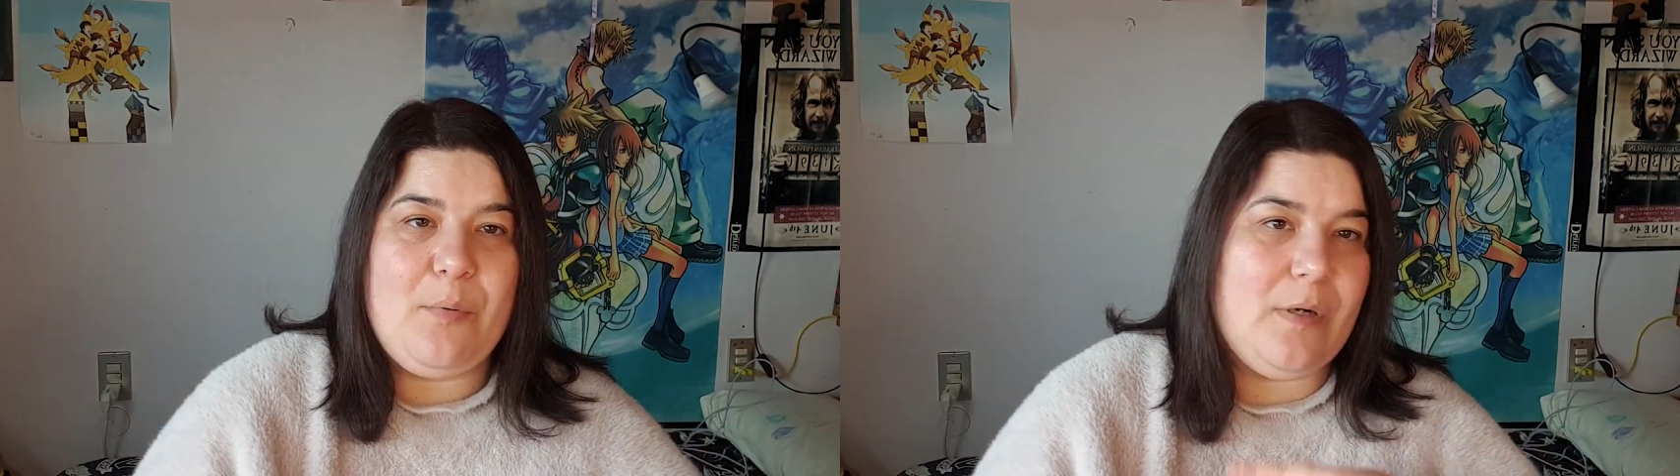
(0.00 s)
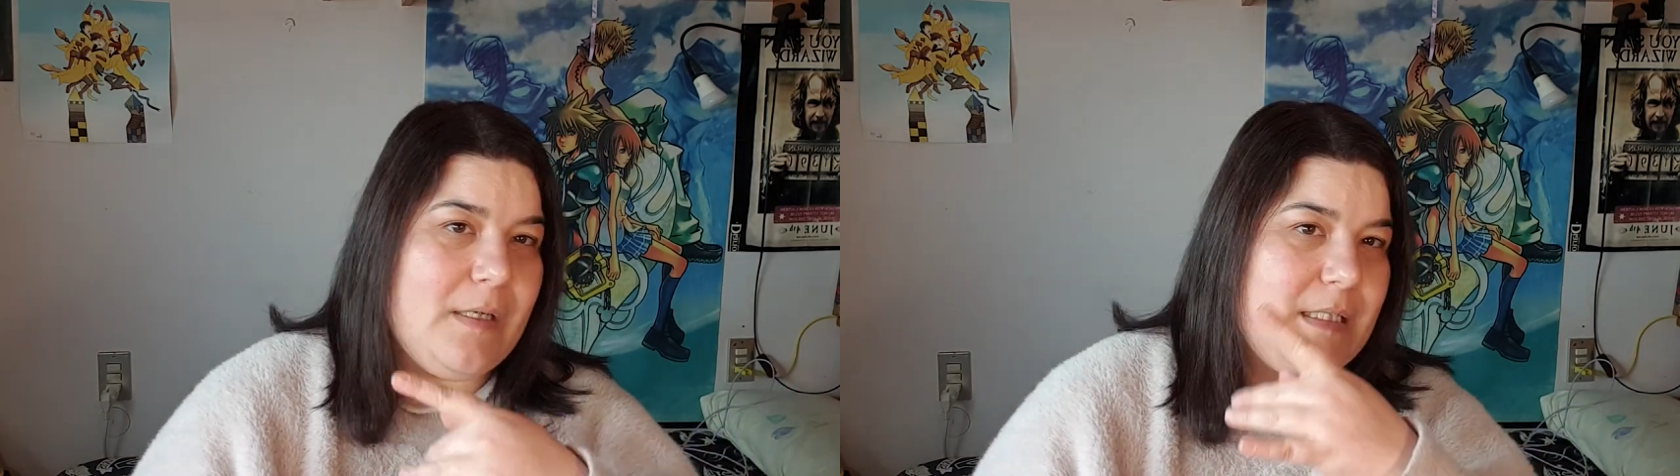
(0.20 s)

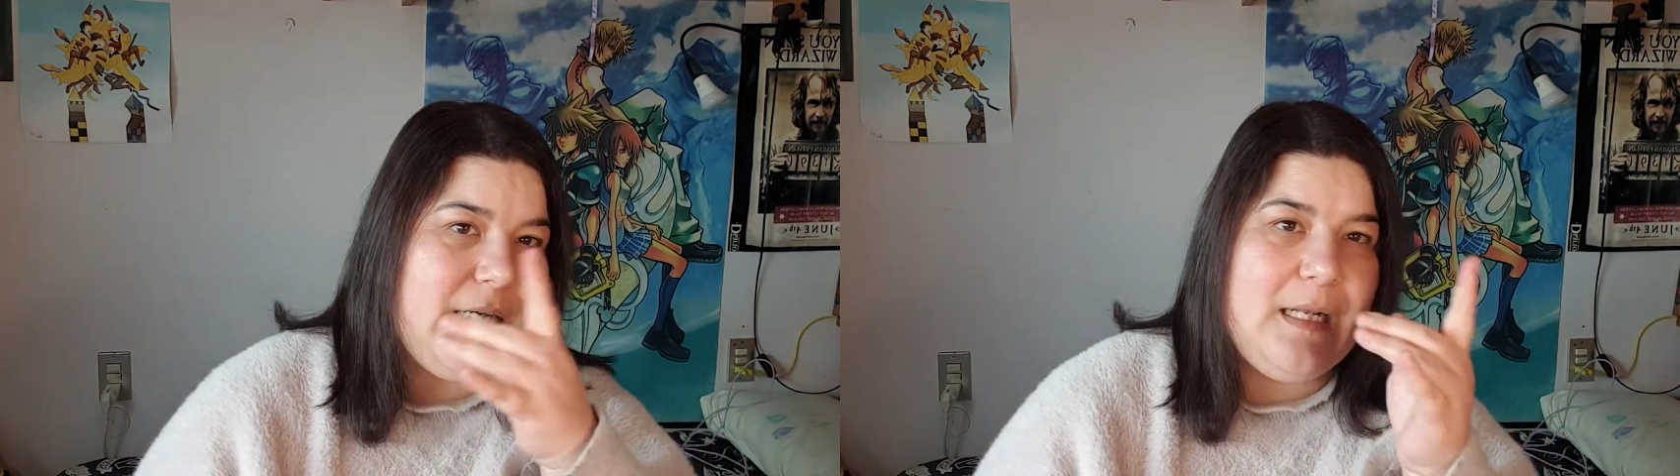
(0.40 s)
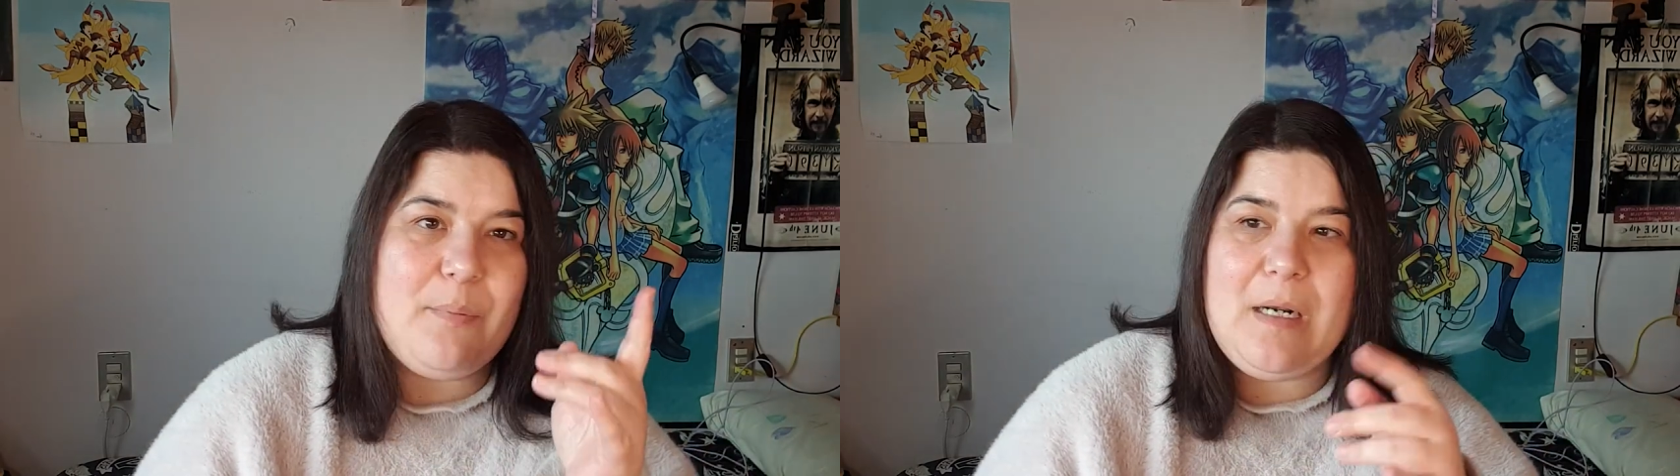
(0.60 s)
por
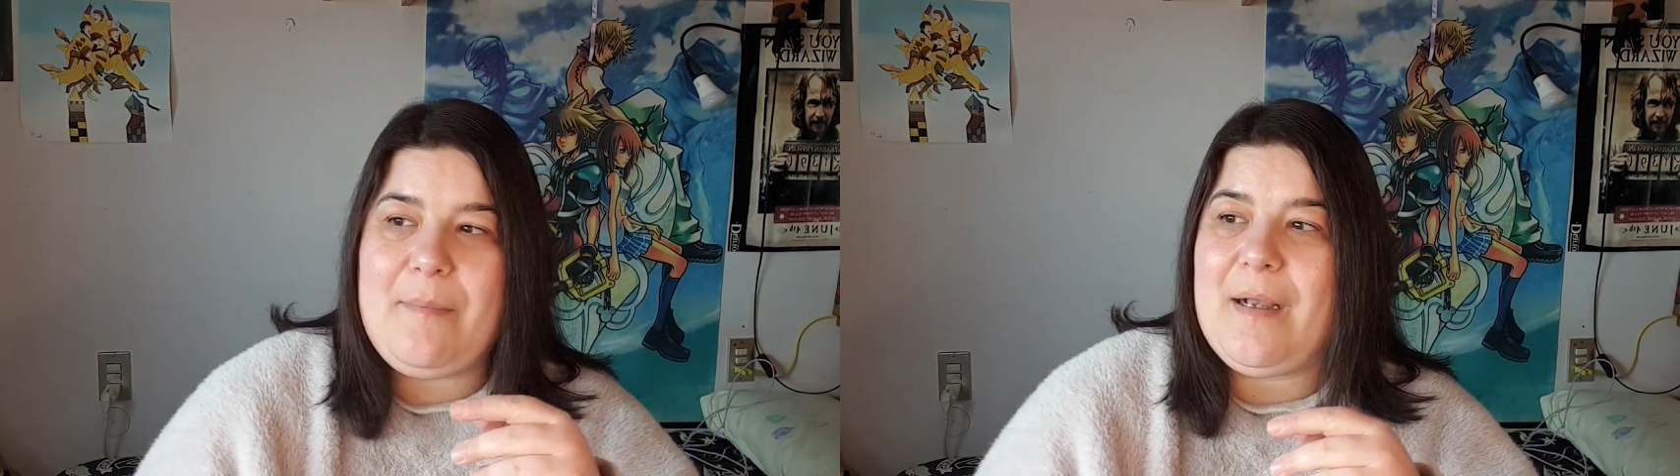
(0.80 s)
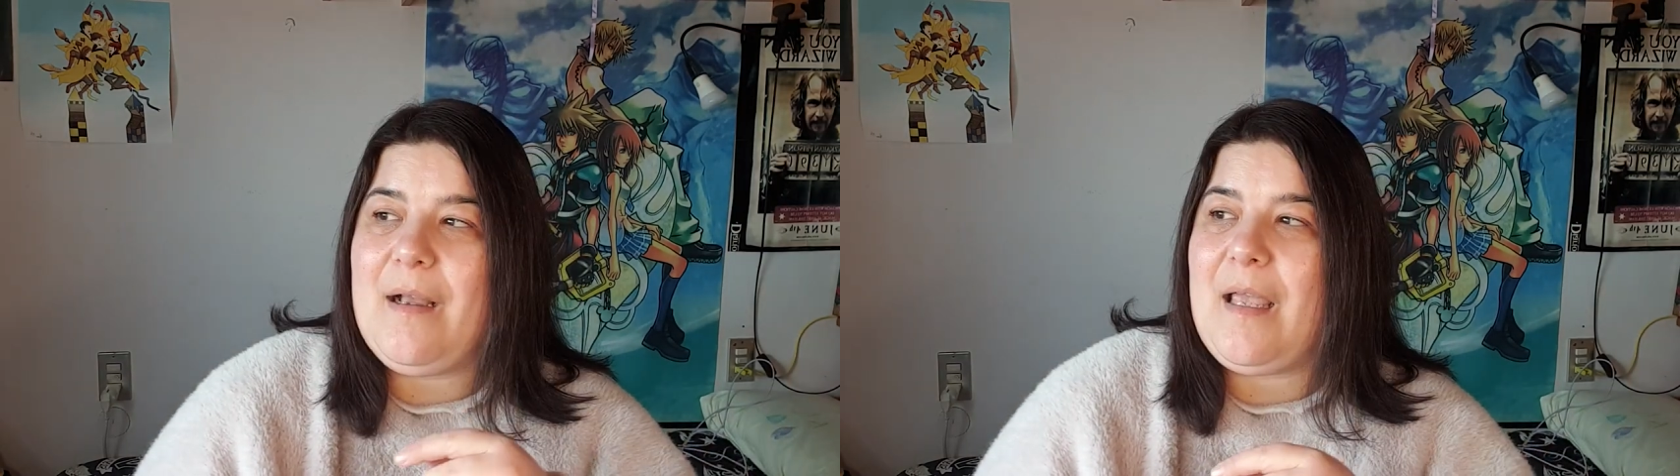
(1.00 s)
sacará por la
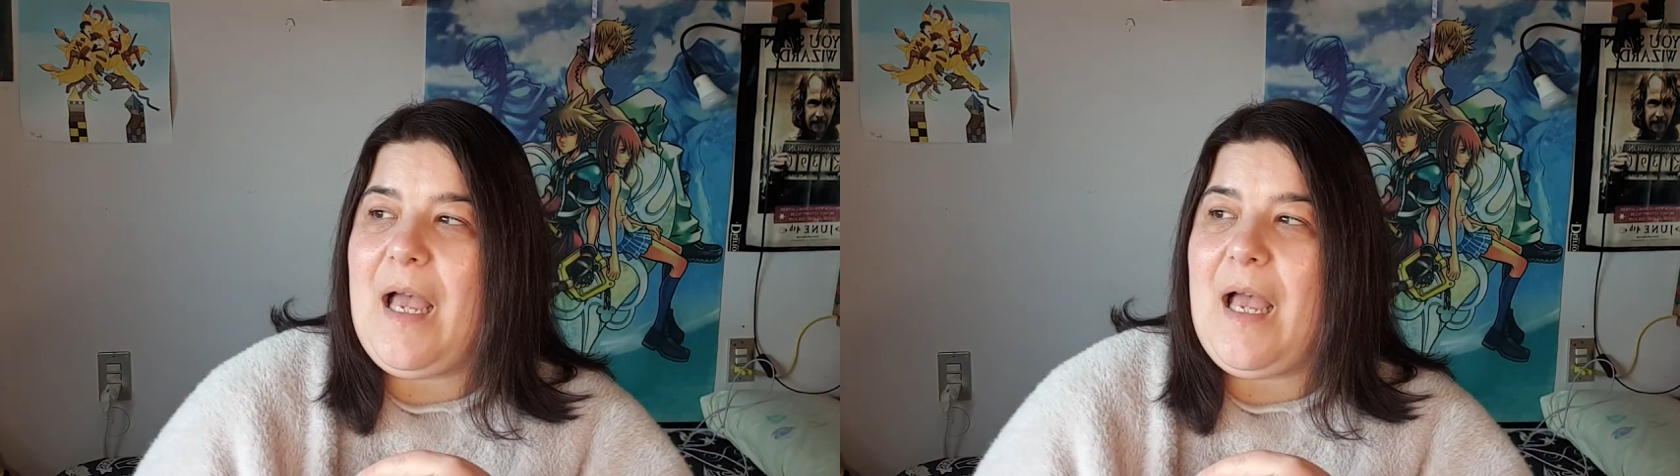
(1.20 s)
manga que